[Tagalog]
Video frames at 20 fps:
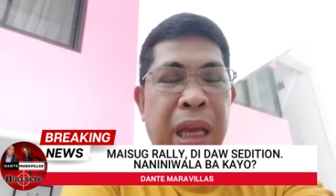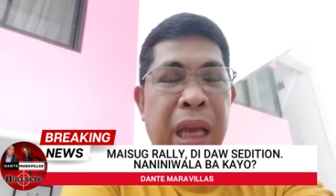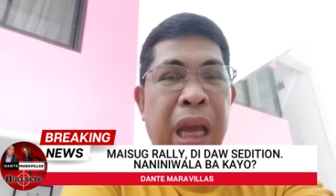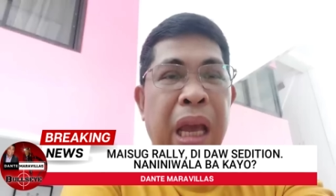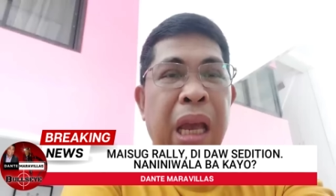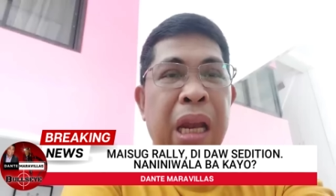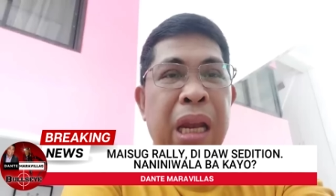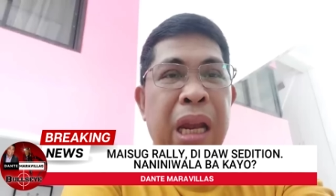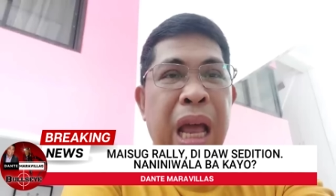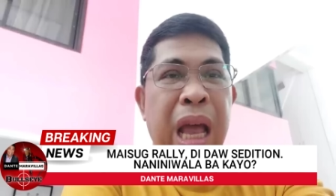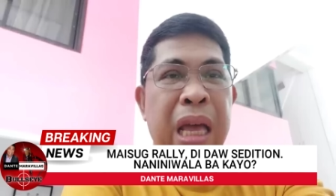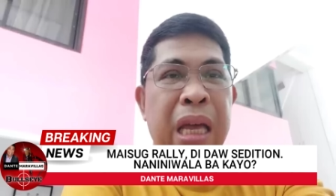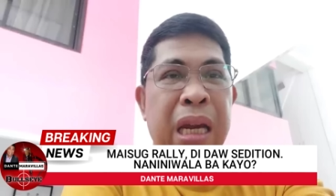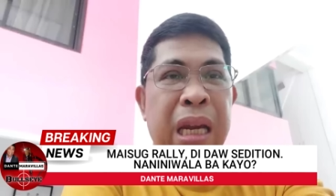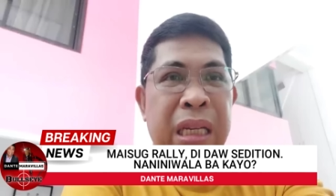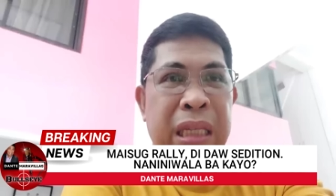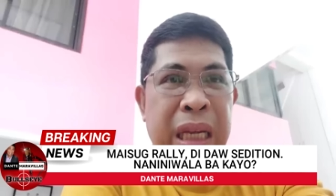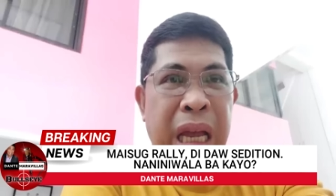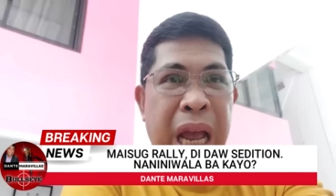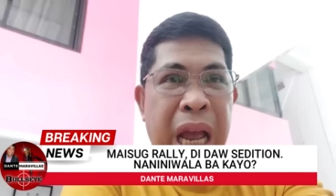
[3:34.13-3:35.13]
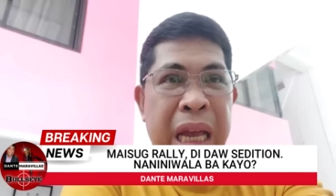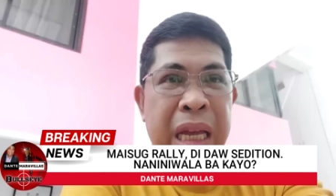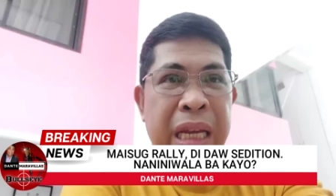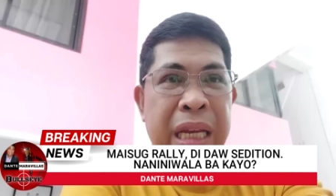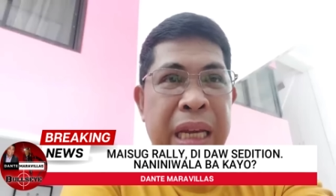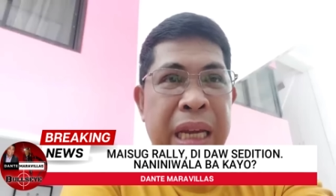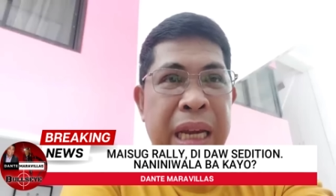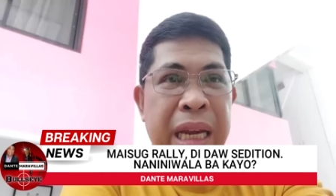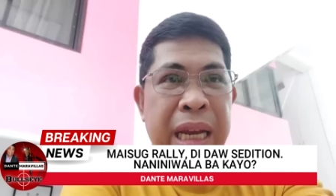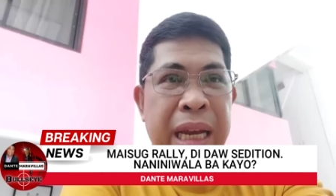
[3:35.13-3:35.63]
Inday
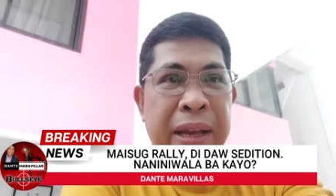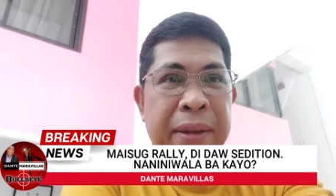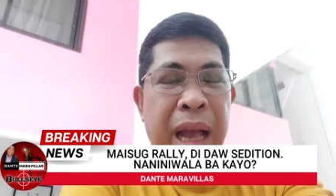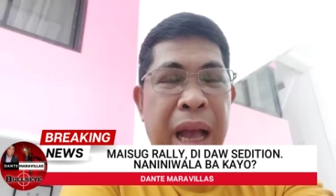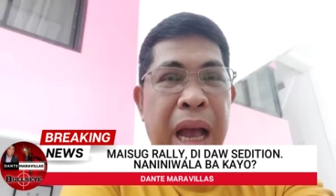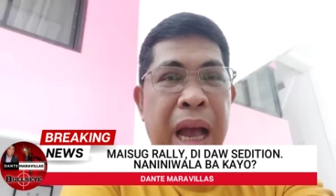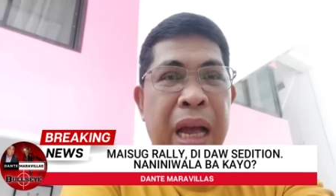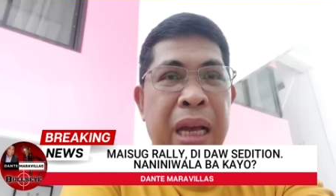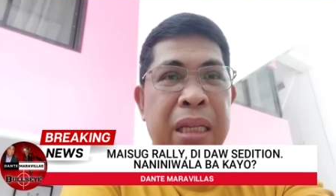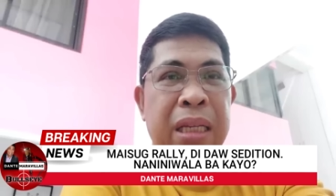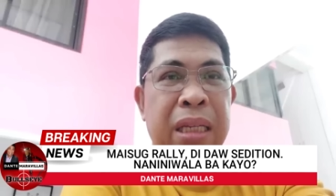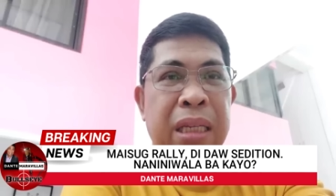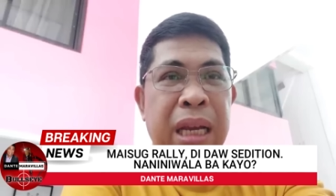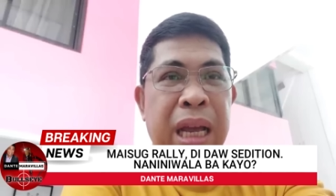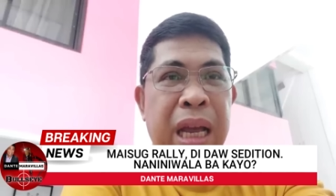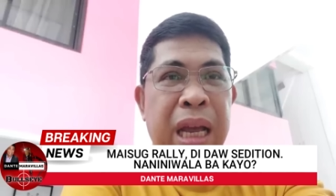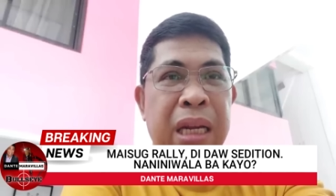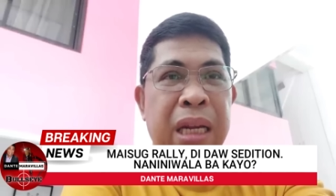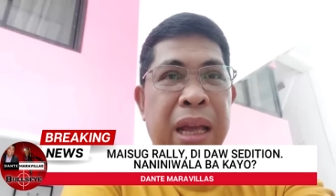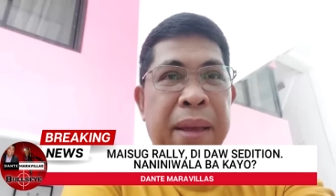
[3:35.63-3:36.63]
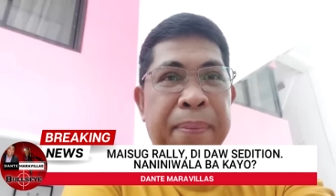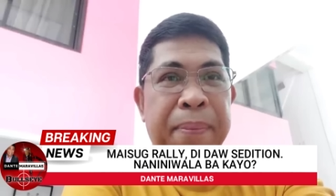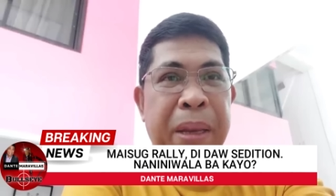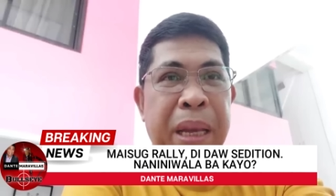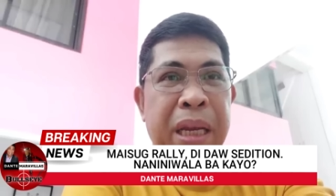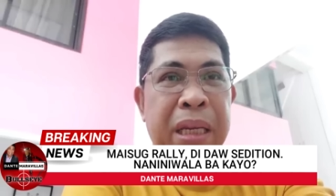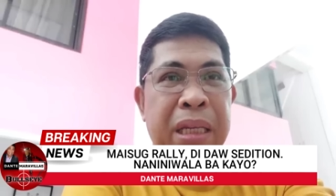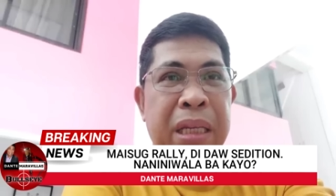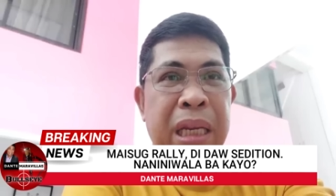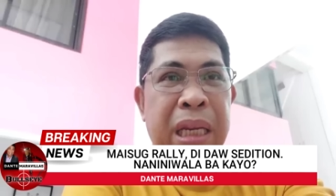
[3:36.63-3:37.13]
resign as uh,
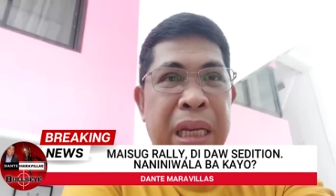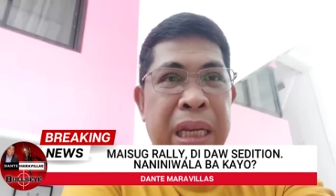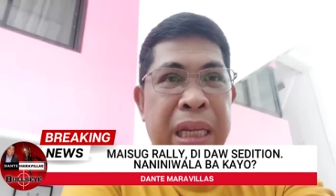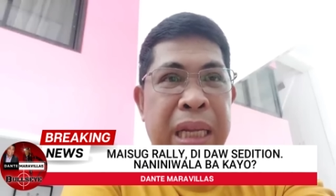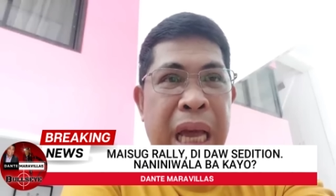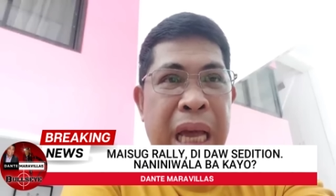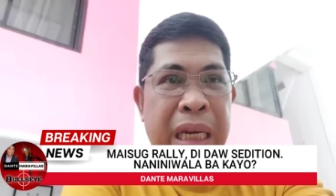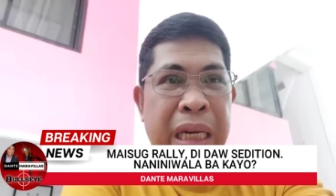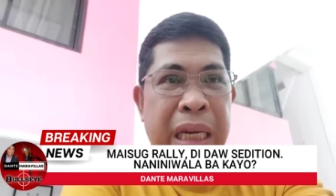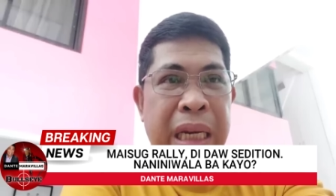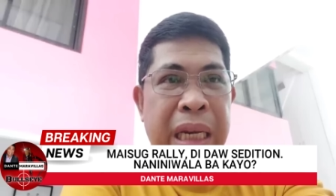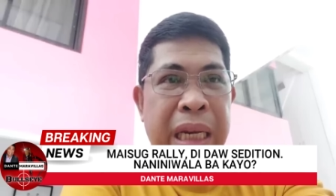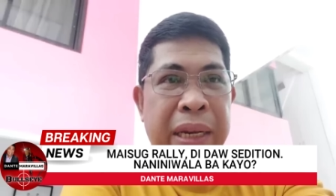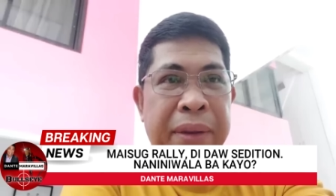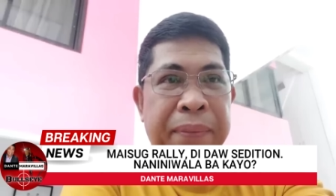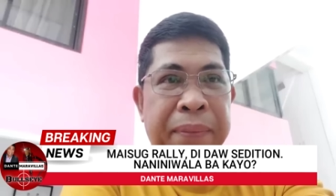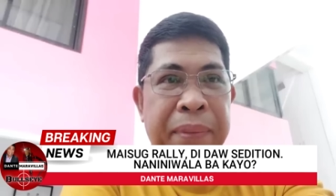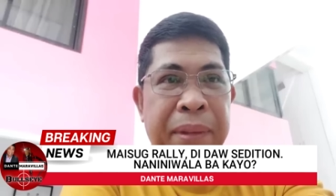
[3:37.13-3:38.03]
DepEd Secretary.